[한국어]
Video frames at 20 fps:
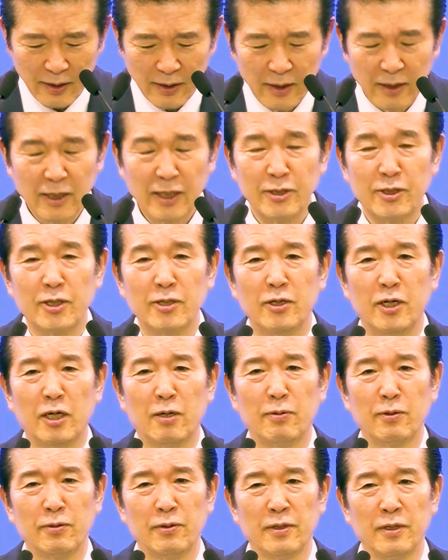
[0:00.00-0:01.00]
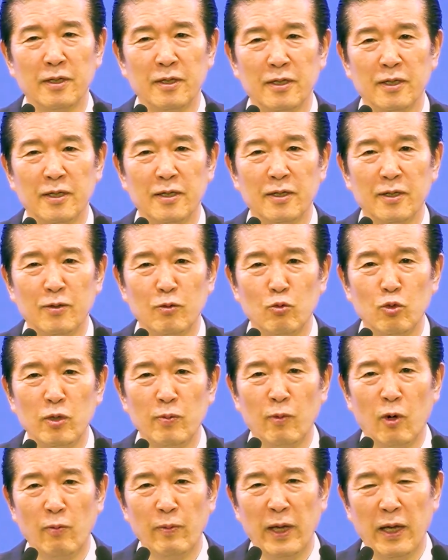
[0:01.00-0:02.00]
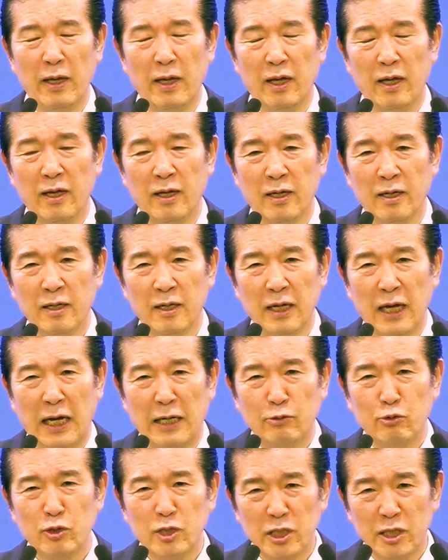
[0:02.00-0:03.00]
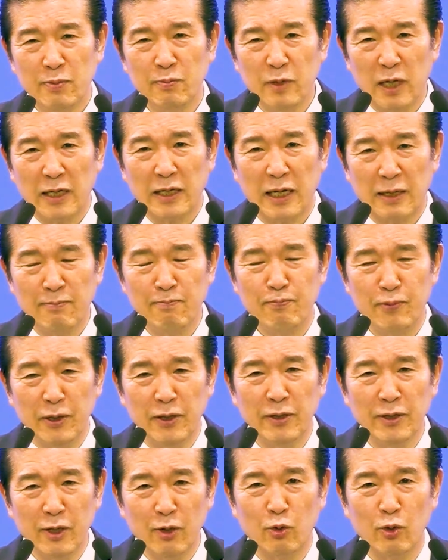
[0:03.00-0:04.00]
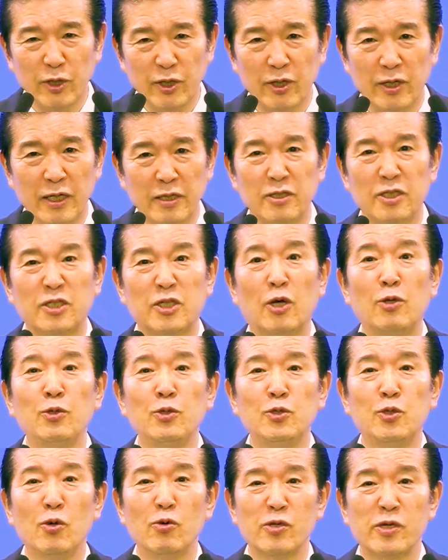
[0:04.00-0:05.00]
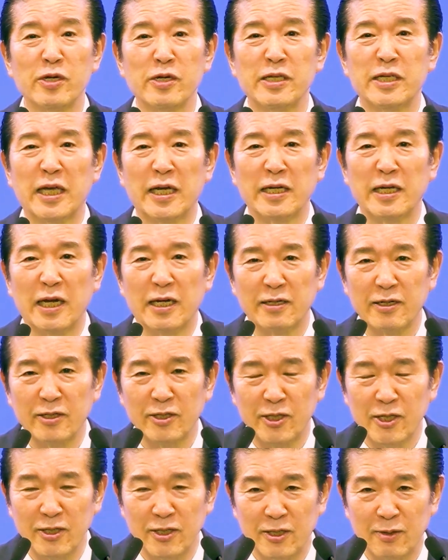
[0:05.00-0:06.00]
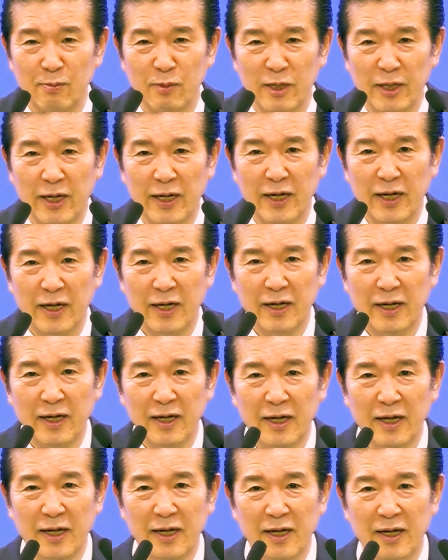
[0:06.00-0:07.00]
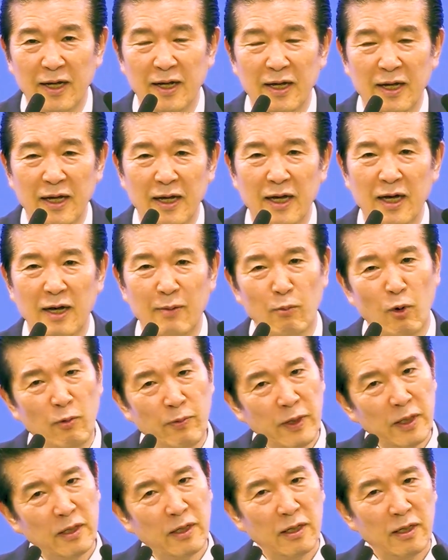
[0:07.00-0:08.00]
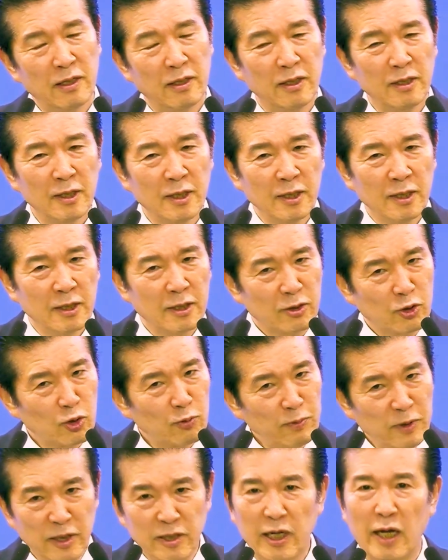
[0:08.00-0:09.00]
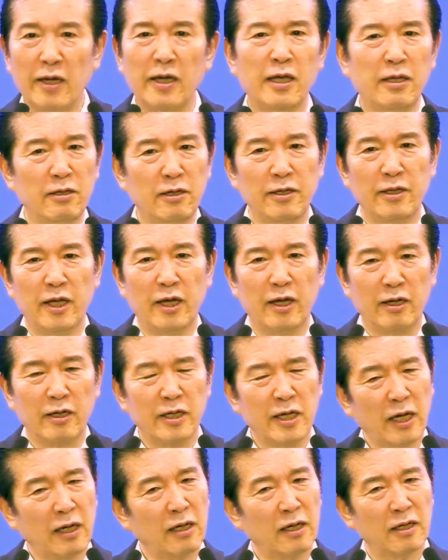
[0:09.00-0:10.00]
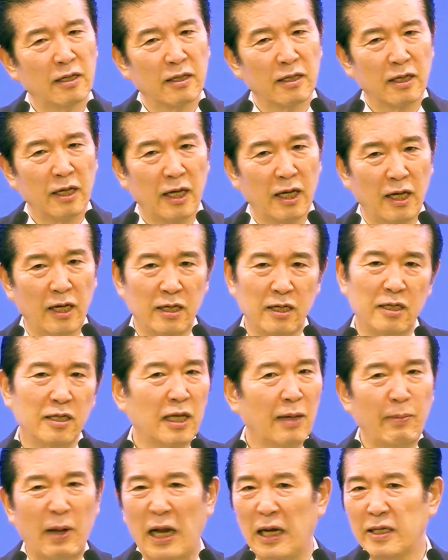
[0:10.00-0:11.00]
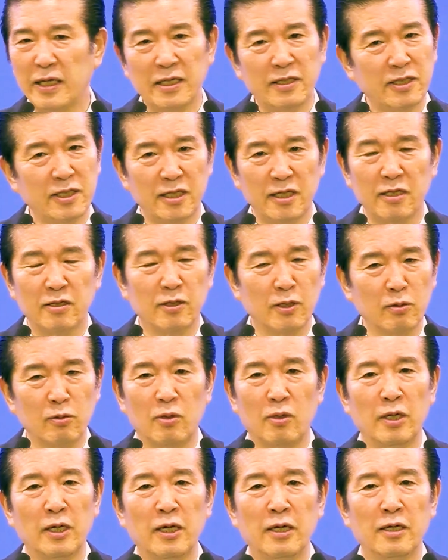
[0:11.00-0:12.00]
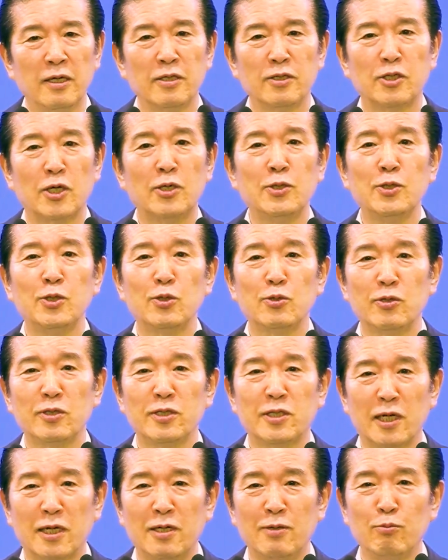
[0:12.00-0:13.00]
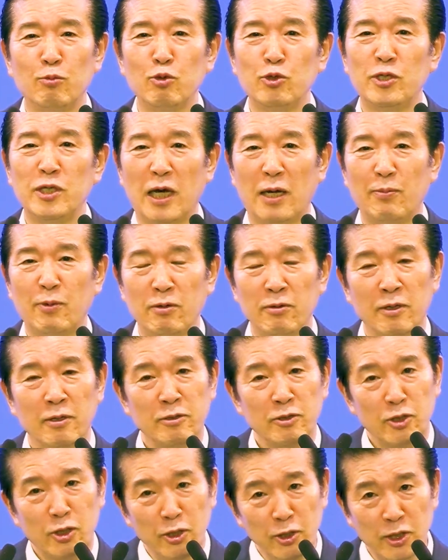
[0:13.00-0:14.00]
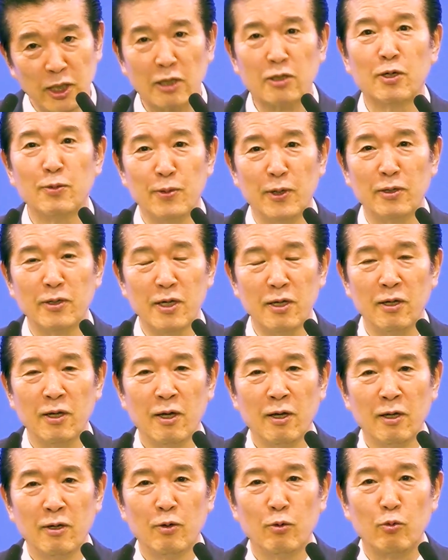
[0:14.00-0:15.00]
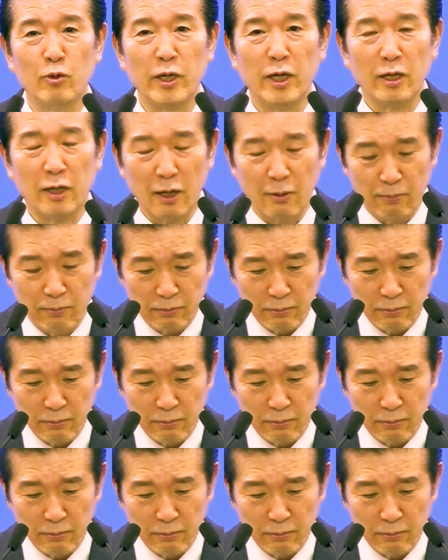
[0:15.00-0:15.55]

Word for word: 이래서 여러분 우리 몸에 아주 심각한 병이 오기 전에 전조 증상이라는 것이 있습니다. 아, 몸이 좀 이상했는데 그냥 에이, 이러다 말겠지. 그리고 전조 증상을 무시하면 진짜 그 병이 우리에게